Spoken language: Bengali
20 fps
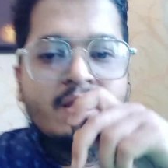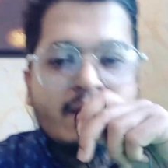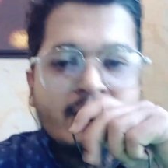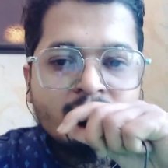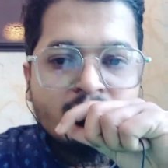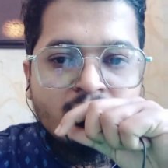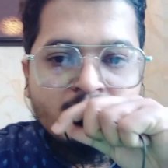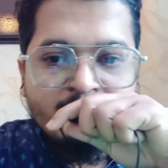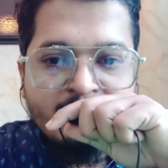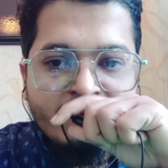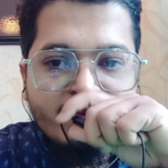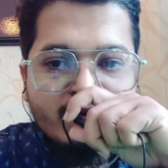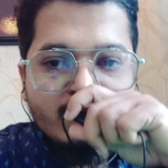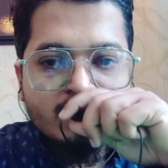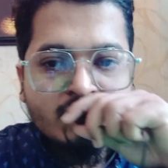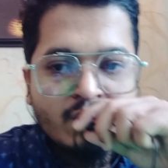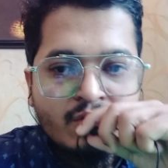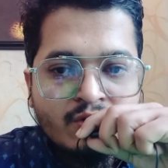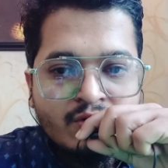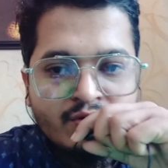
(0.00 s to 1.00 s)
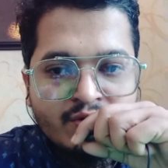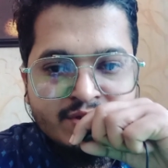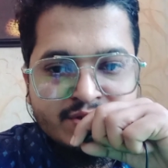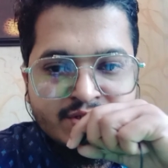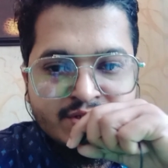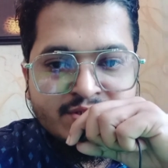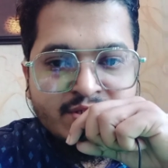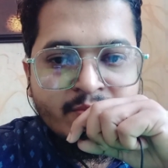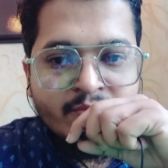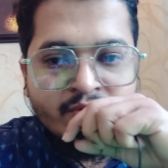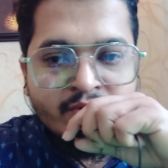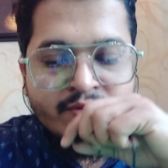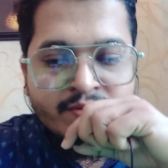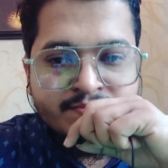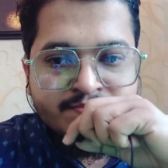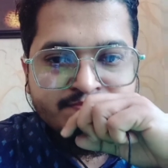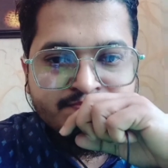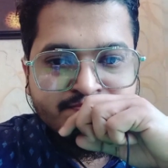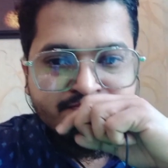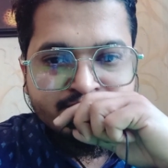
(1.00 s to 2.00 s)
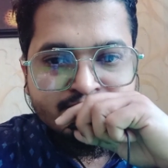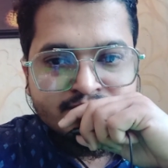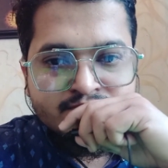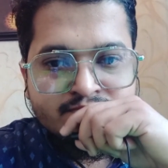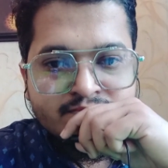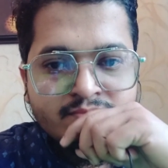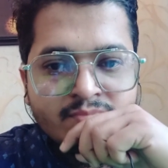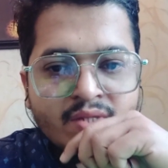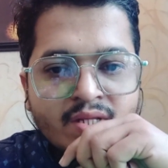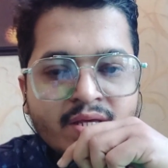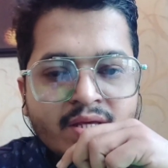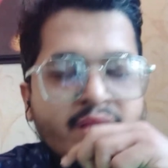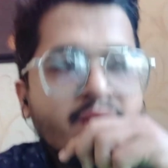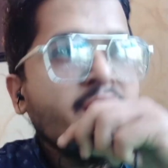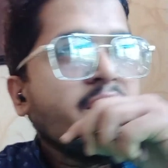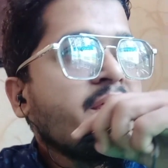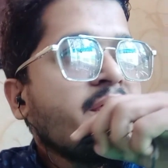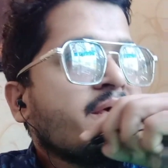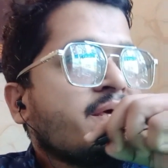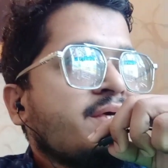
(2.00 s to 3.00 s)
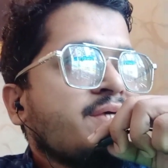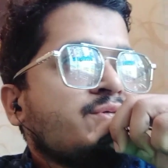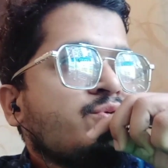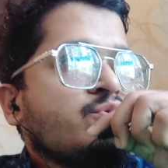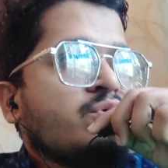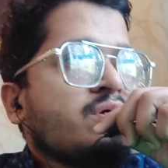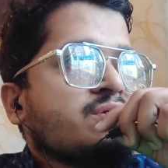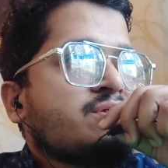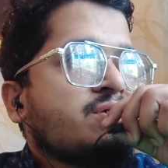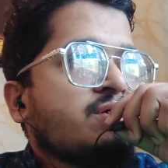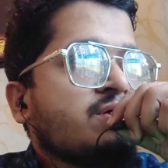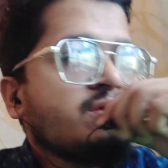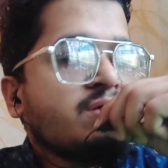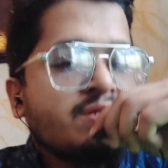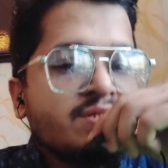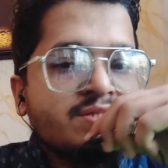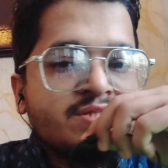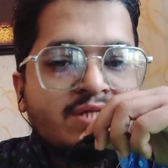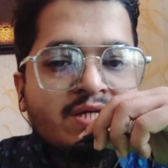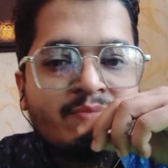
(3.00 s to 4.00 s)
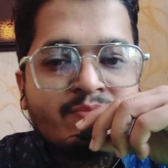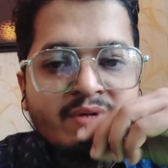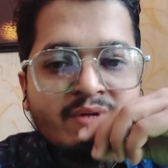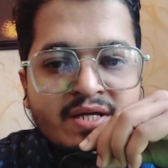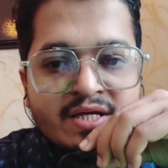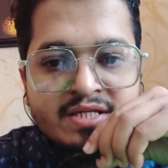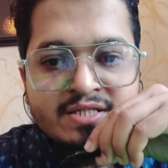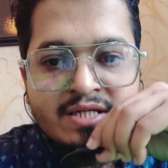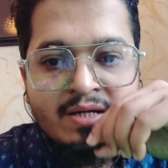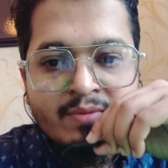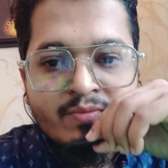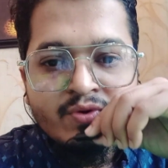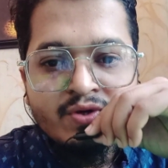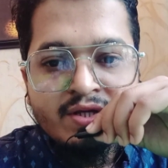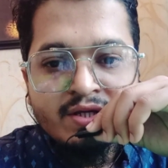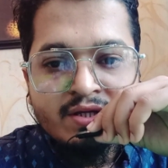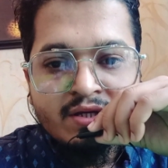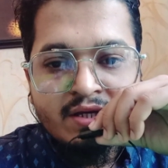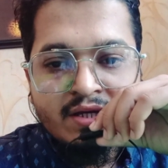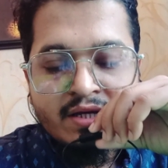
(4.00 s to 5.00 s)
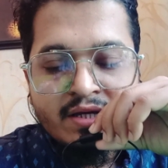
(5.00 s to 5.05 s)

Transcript: এগুলোর বিভিন্ন ধরন রয়েছে যেমন কিছু আছে যে আপনাকে সাময়িক